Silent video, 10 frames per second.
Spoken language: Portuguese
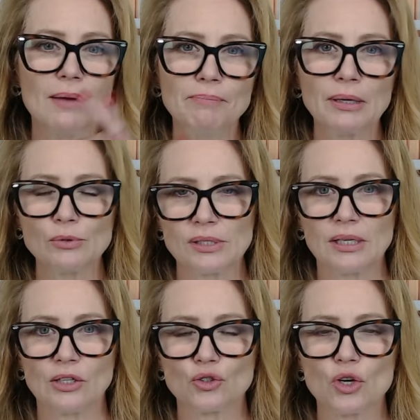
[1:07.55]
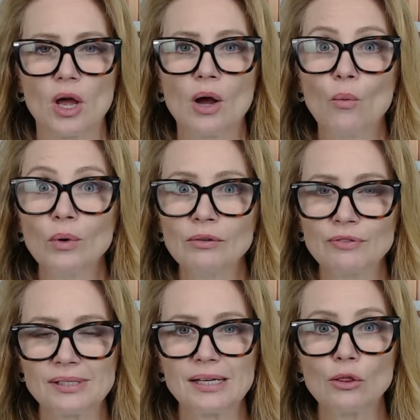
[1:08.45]
Pelo seguinte, quando
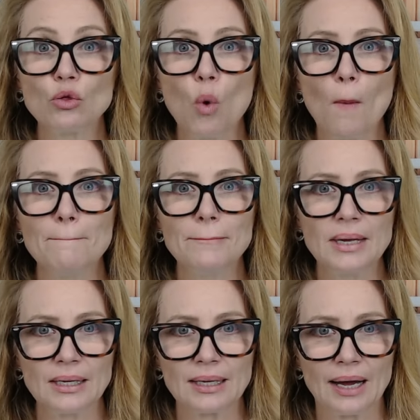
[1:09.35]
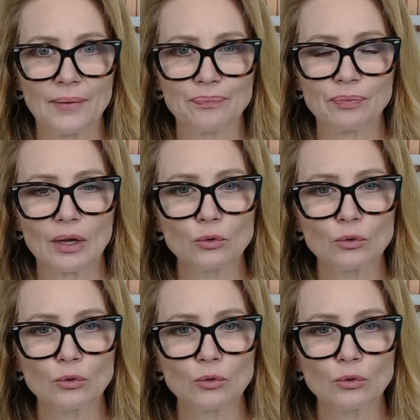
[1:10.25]
você domina